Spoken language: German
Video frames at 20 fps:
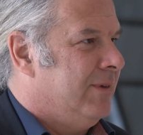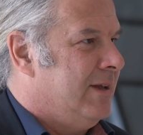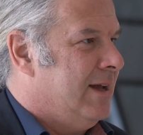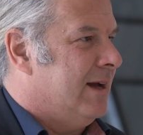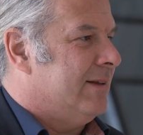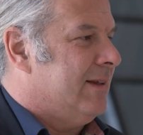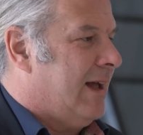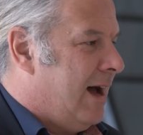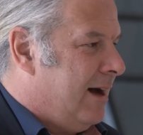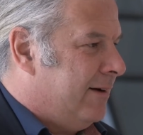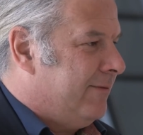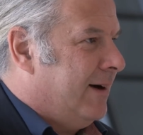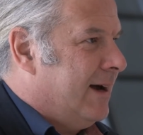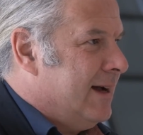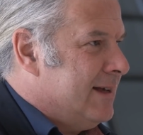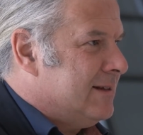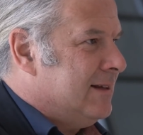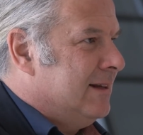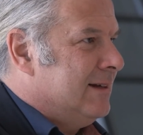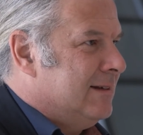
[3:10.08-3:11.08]
die ja
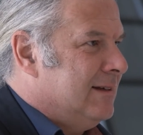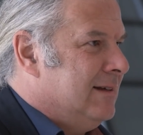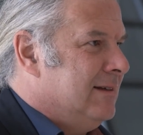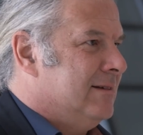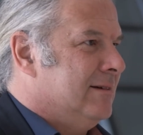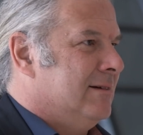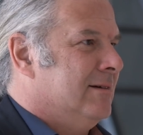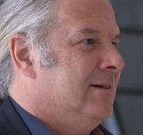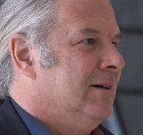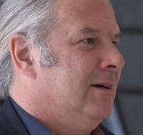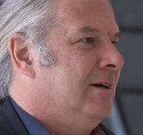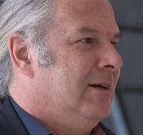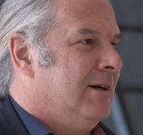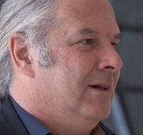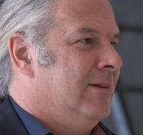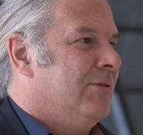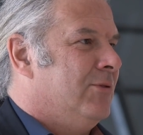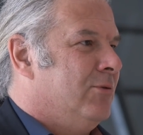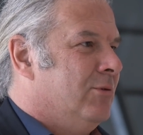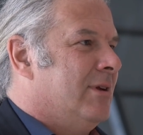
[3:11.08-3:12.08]
nachweislich diese
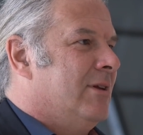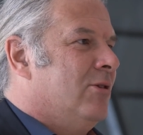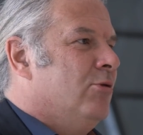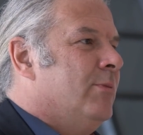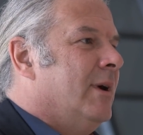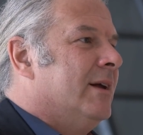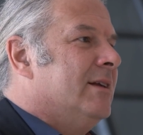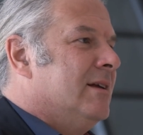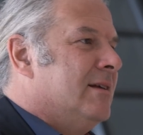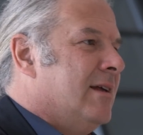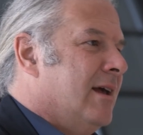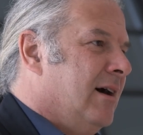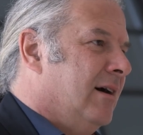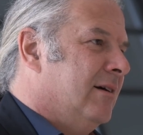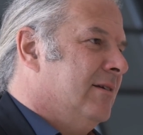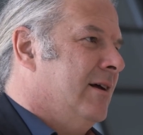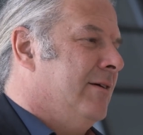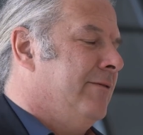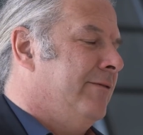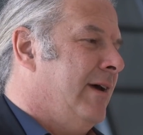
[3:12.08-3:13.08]
ja. zu den
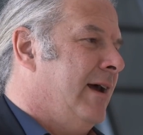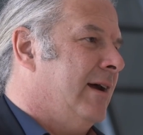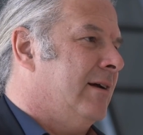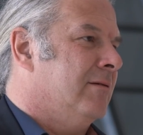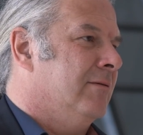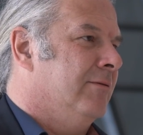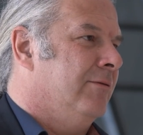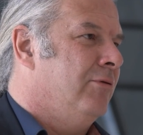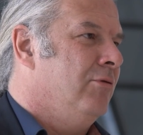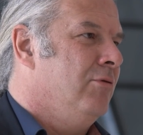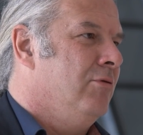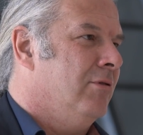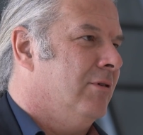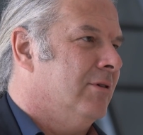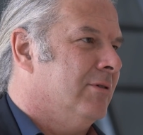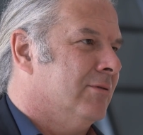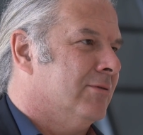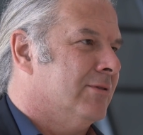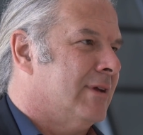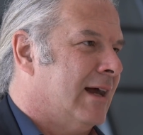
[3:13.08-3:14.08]
humanitären Effekten
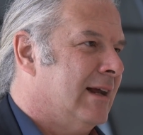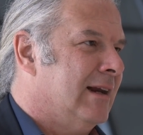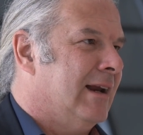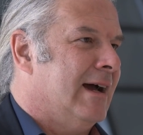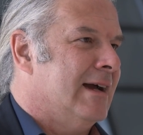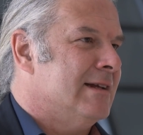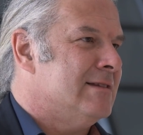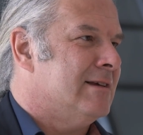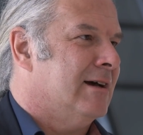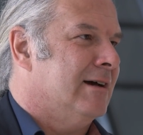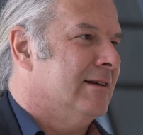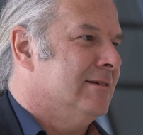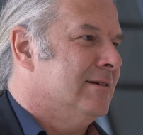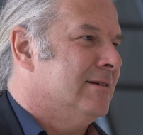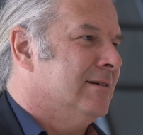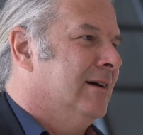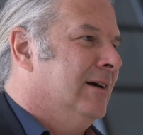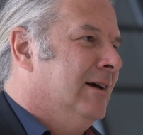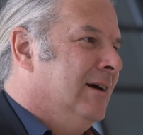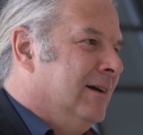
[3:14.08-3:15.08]
führen und dann
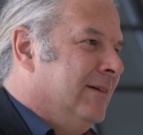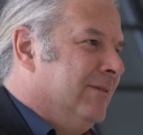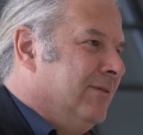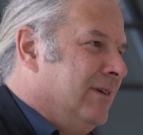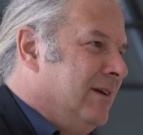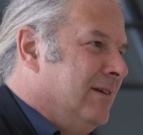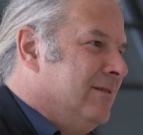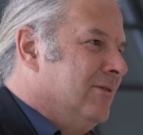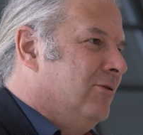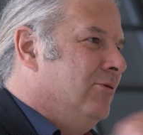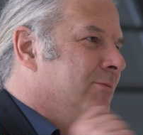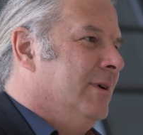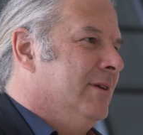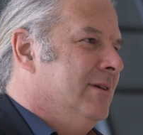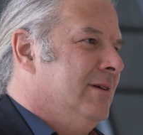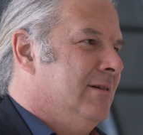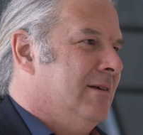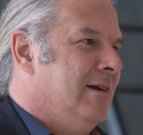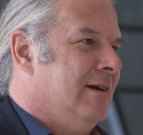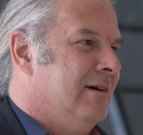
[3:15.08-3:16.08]
gleichzeitig diese
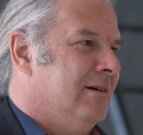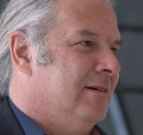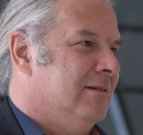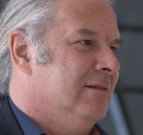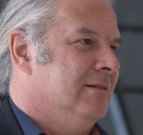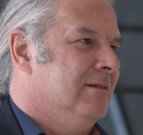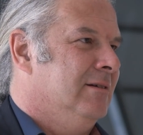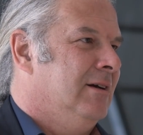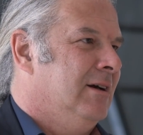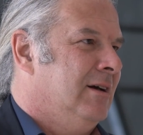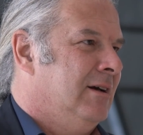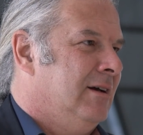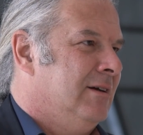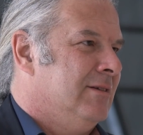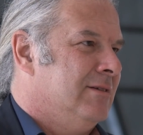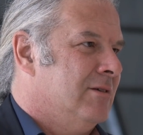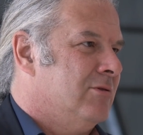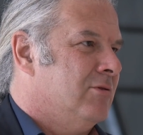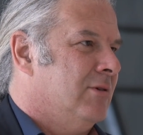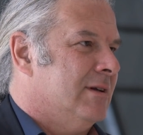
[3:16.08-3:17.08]
humanitären
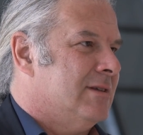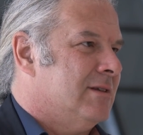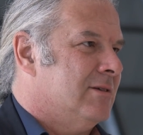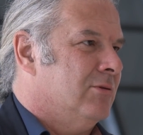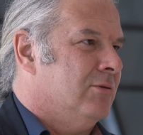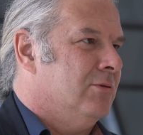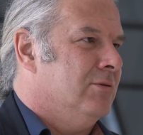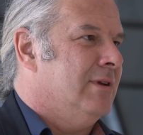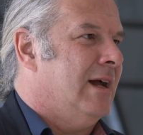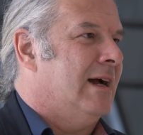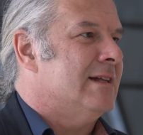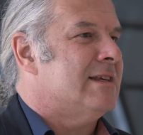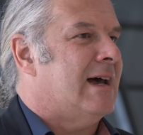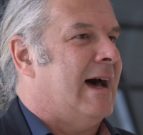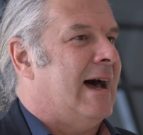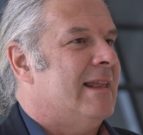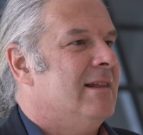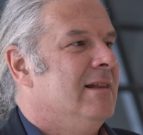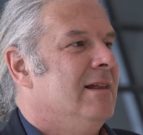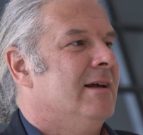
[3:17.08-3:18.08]
Situation als
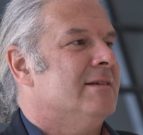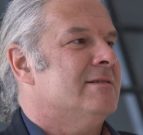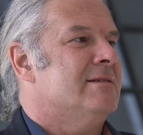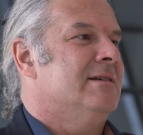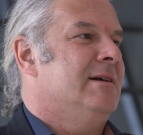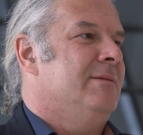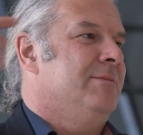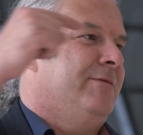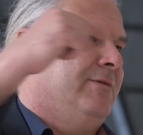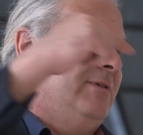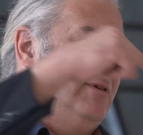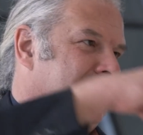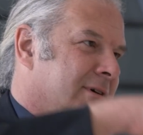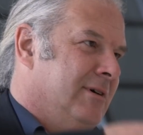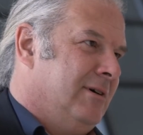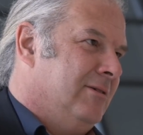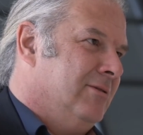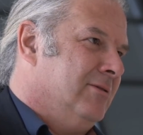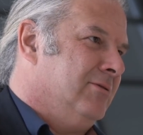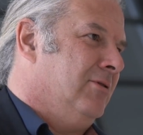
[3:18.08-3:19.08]
Anlass nimmt,
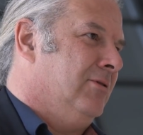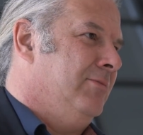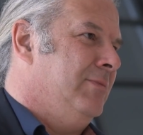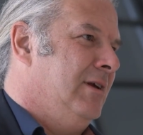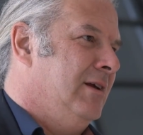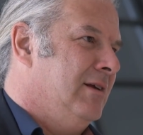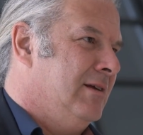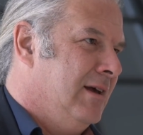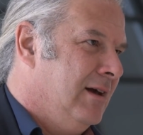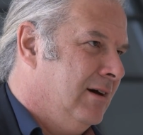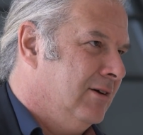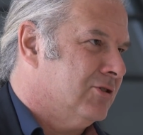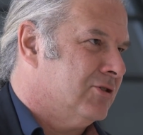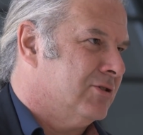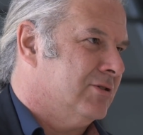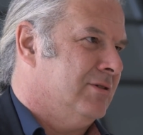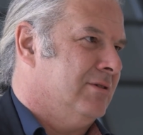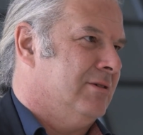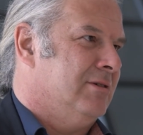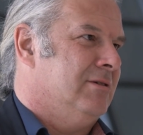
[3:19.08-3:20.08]
wieder auch noch
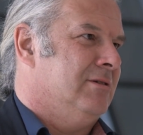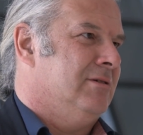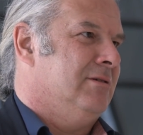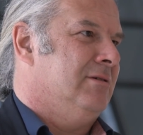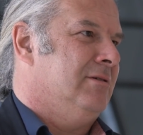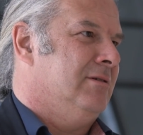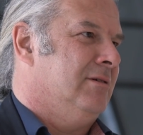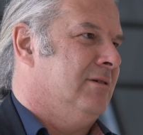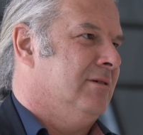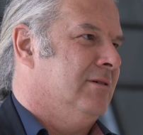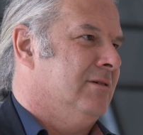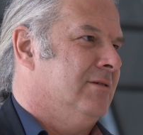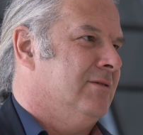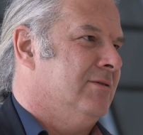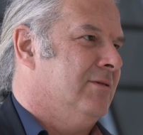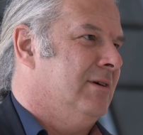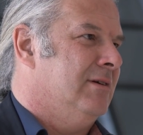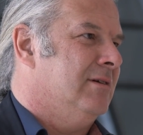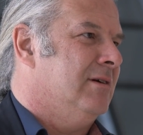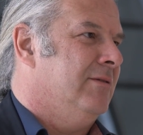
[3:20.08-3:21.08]
militärisch äh, äh,
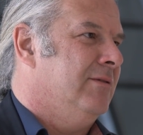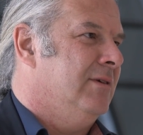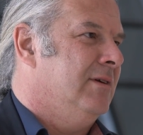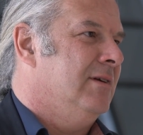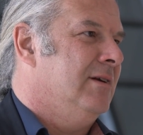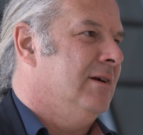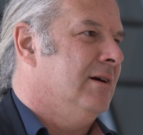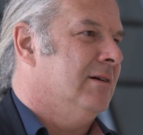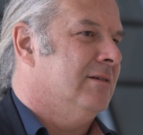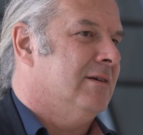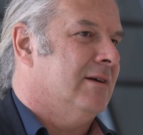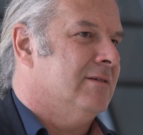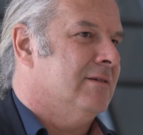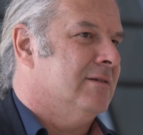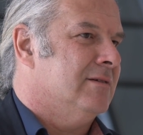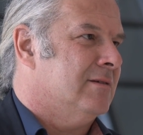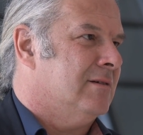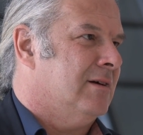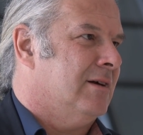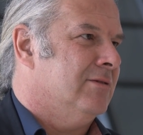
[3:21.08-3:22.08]
zu intervenieren. Das ja.
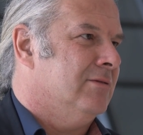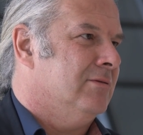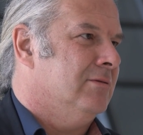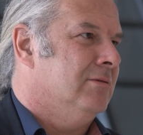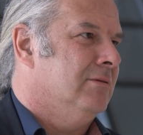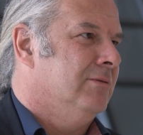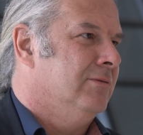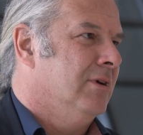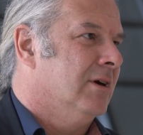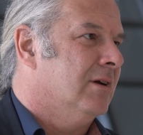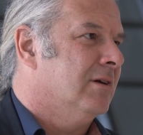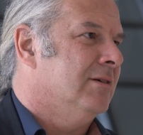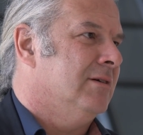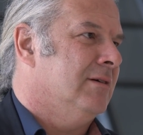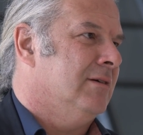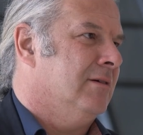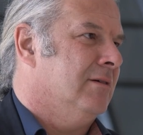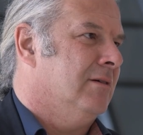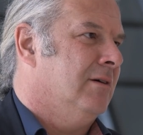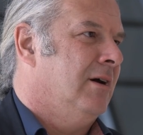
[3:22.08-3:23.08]
ist also
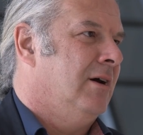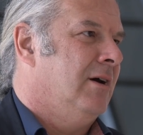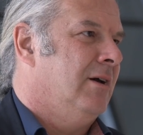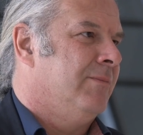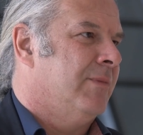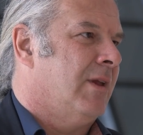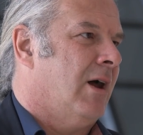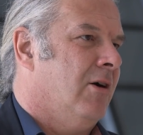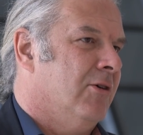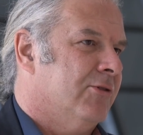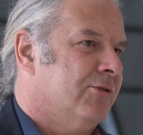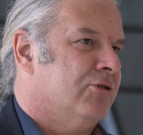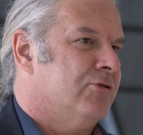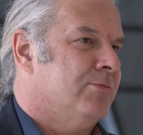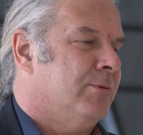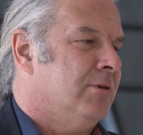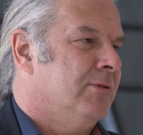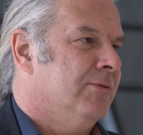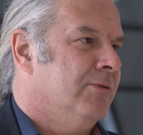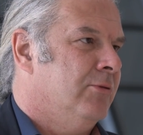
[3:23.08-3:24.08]
wirklich
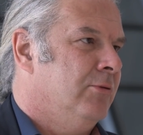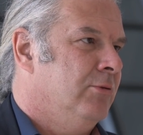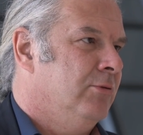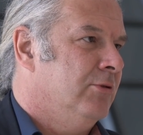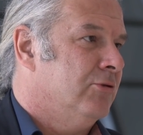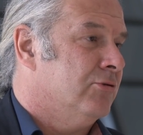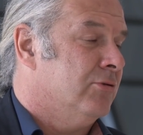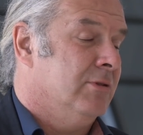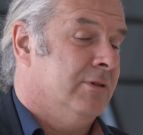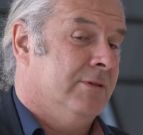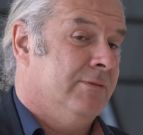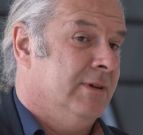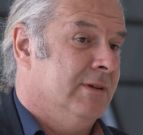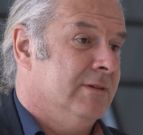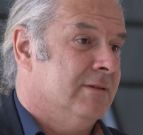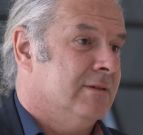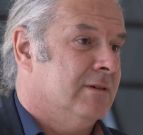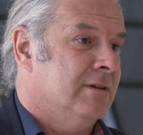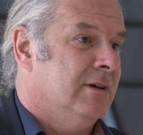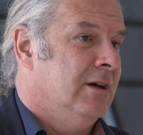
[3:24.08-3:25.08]
ausgesprochen zynisch und ich
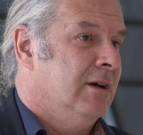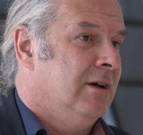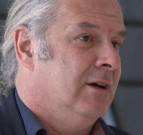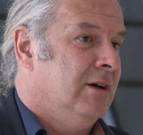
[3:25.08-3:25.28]
finde es